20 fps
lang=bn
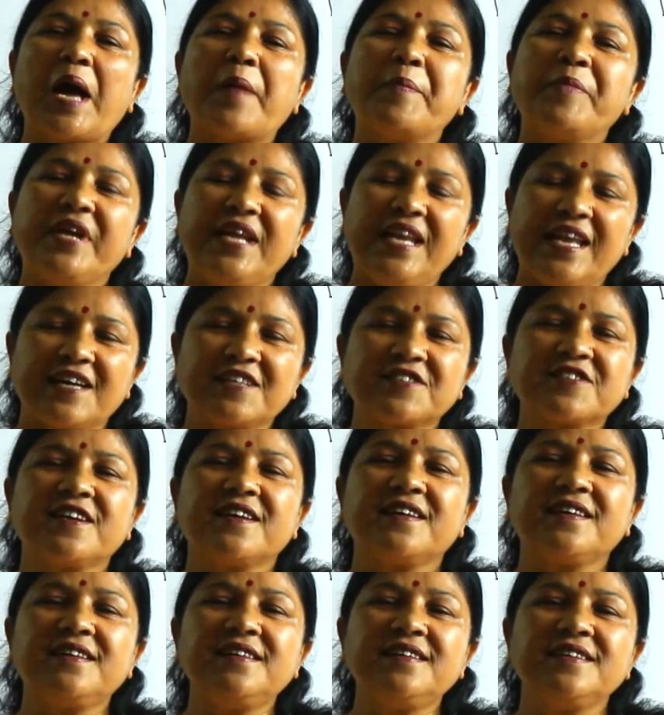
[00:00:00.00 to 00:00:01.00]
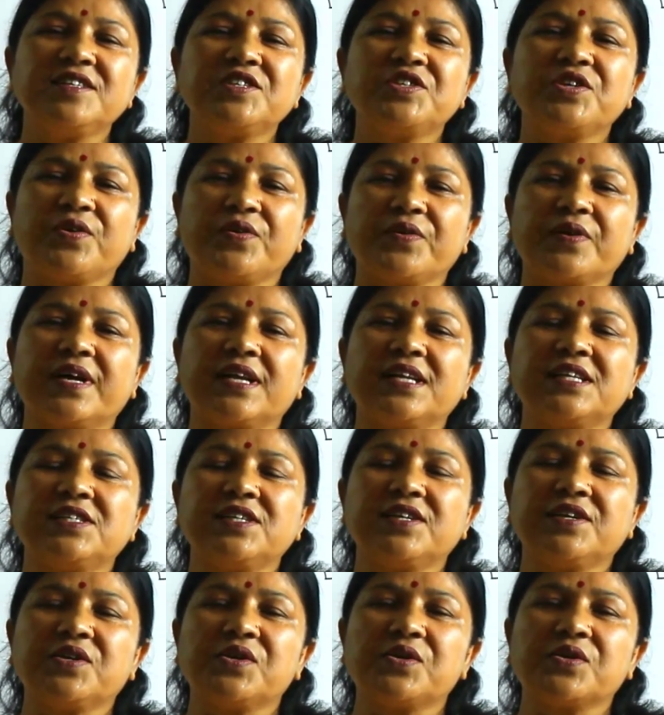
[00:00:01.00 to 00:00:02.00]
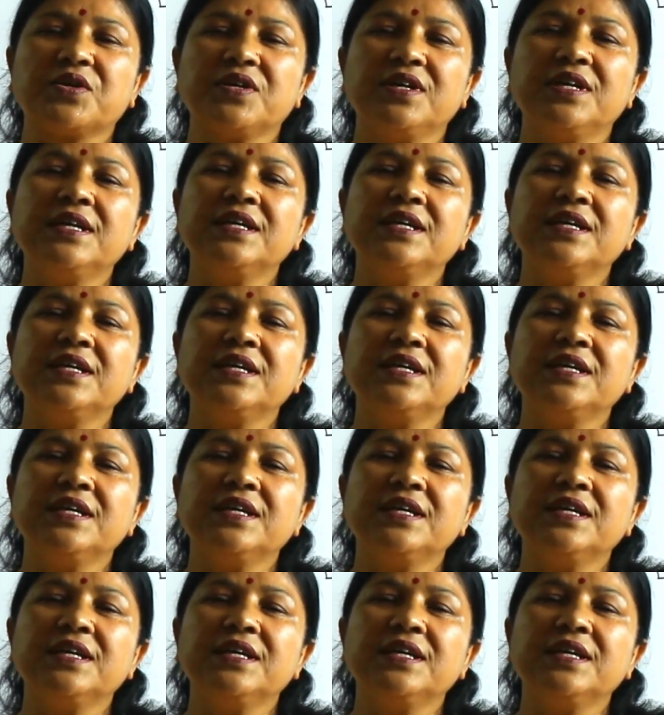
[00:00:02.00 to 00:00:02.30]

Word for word: আমি ইলা সাহা সহকারী শিক্ষক